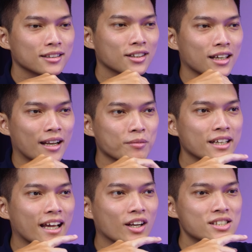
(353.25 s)
Tức là năm
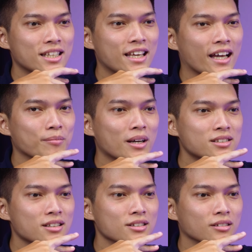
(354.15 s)
gi-ga-bai này nó sẽ chạy max
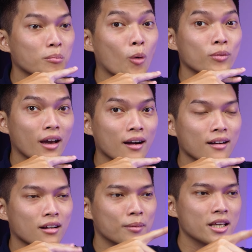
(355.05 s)
được một nhân.
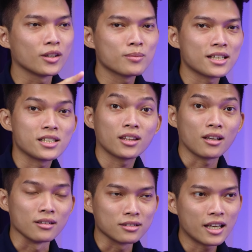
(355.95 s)
Và bây giờ chúng ta sẽ
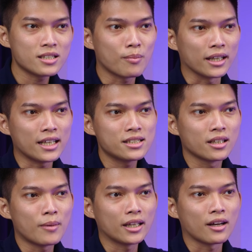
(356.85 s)
thử test bài test
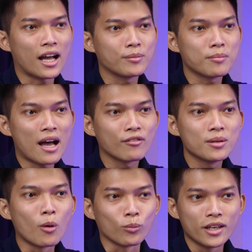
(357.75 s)
Cinebench R hai mươi ba
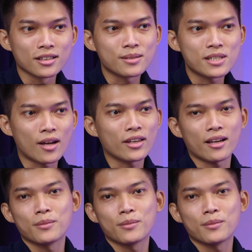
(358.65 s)
với một nhân xem sao nha.